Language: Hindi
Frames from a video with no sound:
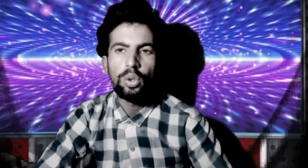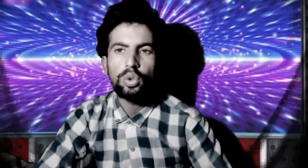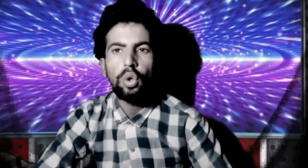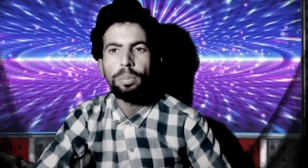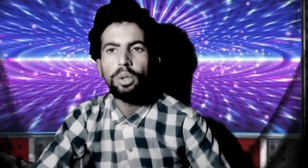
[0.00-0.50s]

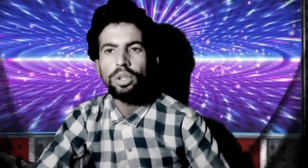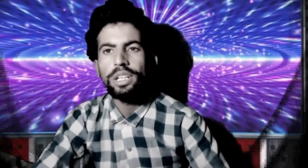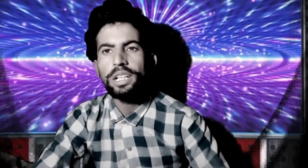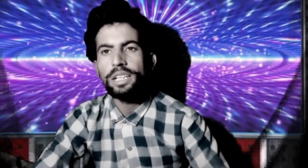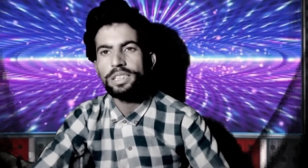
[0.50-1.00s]
उसको अपलोड
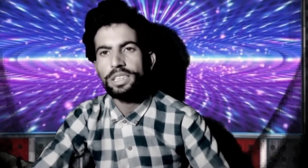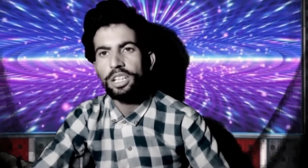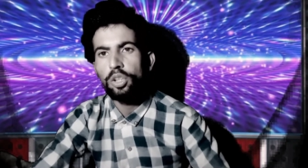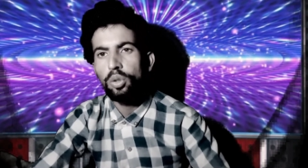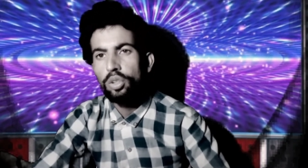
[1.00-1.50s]
नहीं कर
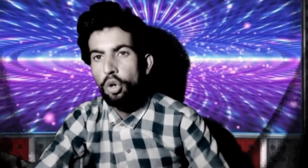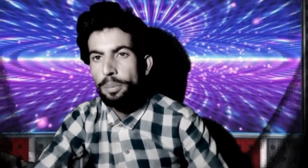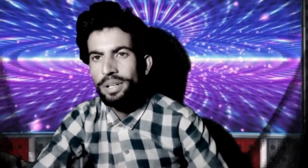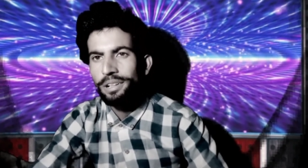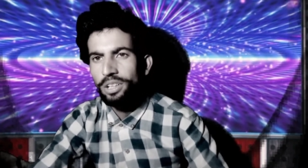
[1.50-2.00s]
सकता
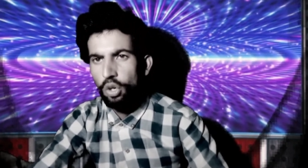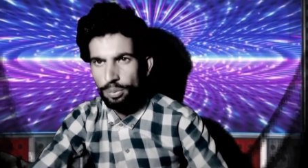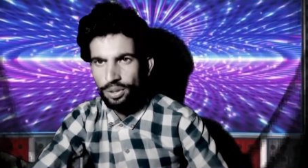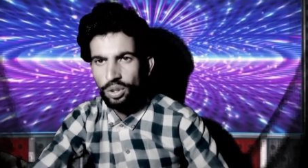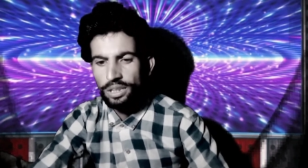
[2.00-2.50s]
क्योंकि राइट का
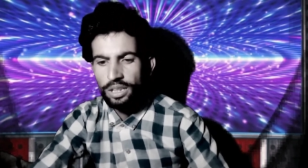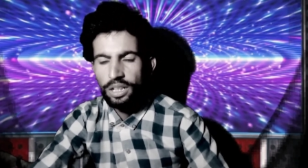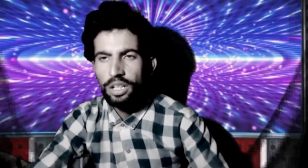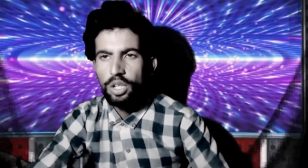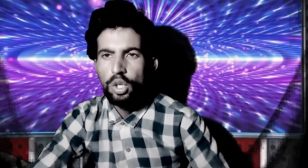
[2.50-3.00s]
ऑप्शन आ जाएगा